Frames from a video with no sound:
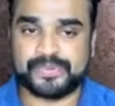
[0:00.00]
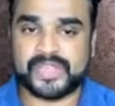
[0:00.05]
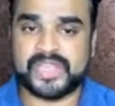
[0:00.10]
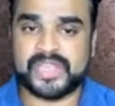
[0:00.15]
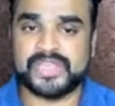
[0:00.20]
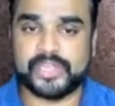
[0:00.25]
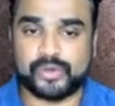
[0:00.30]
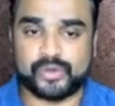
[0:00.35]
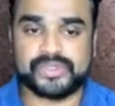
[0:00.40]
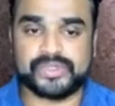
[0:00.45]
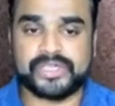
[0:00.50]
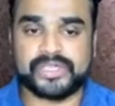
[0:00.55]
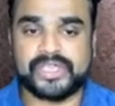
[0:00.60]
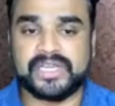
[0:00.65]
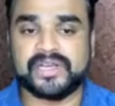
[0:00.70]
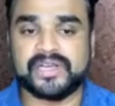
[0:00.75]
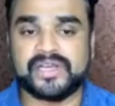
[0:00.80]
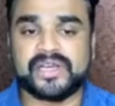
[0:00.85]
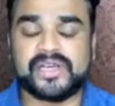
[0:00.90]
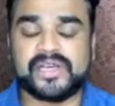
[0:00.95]
இங்கே
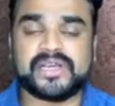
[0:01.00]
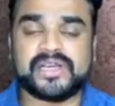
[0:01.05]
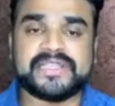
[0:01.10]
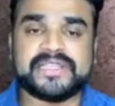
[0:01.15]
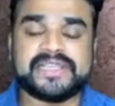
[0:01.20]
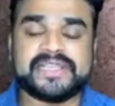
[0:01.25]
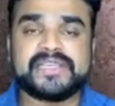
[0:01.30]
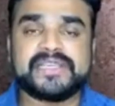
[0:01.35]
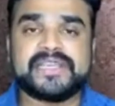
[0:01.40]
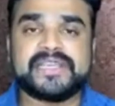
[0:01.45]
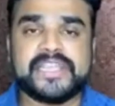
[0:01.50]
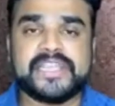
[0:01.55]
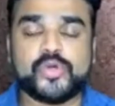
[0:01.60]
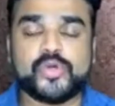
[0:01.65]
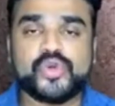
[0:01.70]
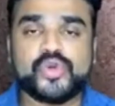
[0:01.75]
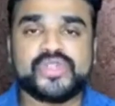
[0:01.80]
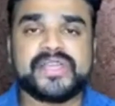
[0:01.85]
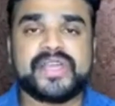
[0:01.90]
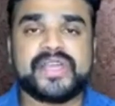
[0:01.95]
கொடுத்துட்டிங்கன்னா அந்த
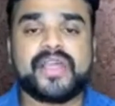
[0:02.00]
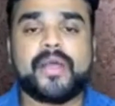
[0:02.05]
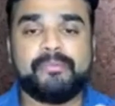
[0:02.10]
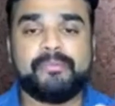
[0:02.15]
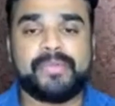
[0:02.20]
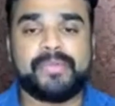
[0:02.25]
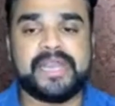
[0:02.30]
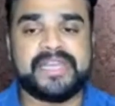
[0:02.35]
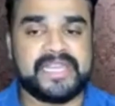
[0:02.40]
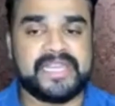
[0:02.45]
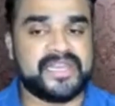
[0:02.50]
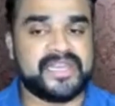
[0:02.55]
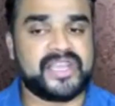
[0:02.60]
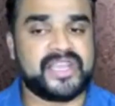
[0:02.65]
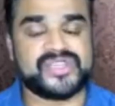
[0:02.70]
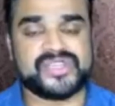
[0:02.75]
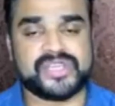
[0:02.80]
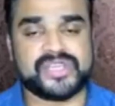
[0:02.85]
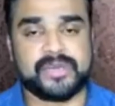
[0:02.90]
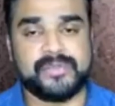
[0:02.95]
நீங்கள் கொடுத்த கம்ப்ளைண்ட்
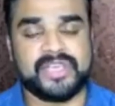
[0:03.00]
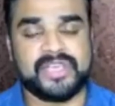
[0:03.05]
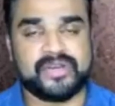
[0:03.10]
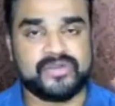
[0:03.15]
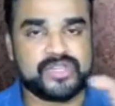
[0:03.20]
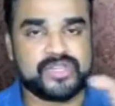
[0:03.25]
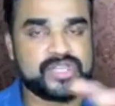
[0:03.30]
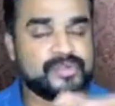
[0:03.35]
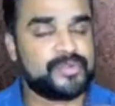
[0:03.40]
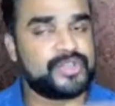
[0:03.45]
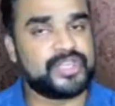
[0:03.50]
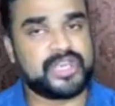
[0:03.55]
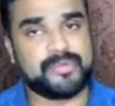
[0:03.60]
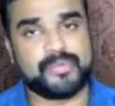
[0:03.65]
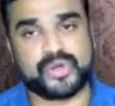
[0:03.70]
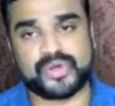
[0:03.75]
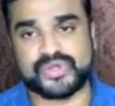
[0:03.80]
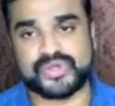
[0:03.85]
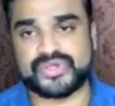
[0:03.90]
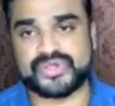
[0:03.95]
என்னாச்சு அப்படிங்கிற விஷயம் அந்த
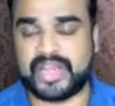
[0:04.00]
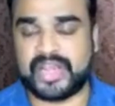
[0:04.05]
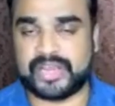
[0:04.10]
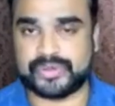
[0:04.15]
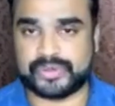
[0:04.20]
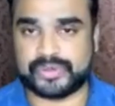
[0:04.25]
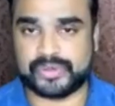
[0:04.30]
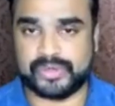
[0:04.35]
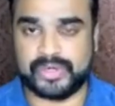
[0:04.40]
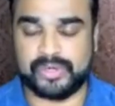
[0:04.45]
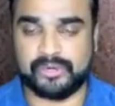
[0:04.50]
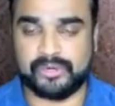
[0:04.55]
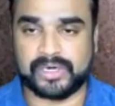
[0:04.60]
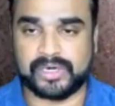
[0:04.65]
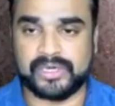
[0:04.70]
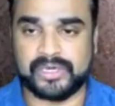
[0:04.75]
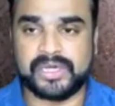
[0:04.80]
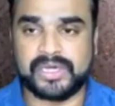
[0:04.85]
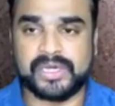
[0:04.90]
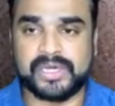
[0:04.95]
நம்பர் வச்சு ட்ராக்
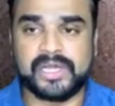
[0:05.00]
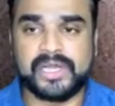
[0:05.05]
சொல்லிவிடுவாங்க